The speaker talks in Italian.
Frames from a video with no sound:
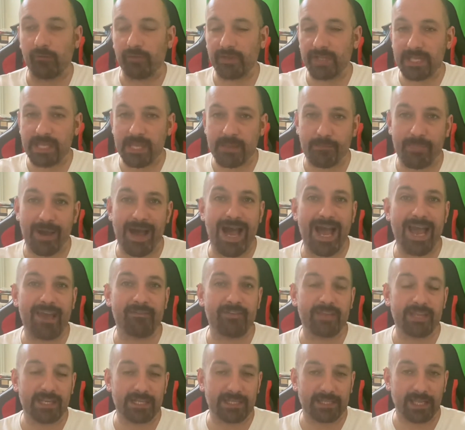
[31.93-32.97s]
vedi Depay,
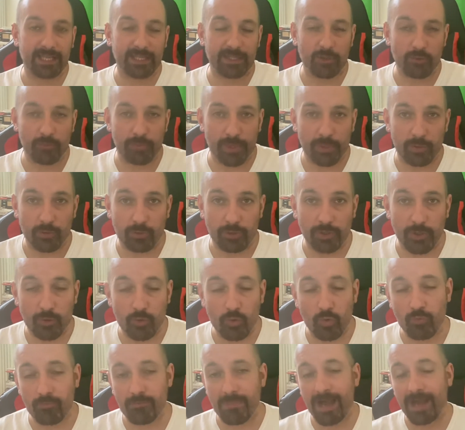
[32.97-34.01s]
vedi il tentativo per
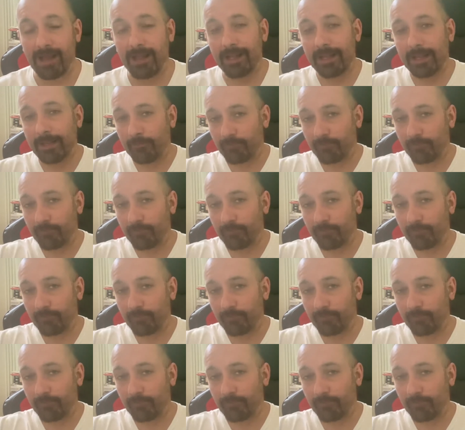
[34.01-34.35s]
Donnarumma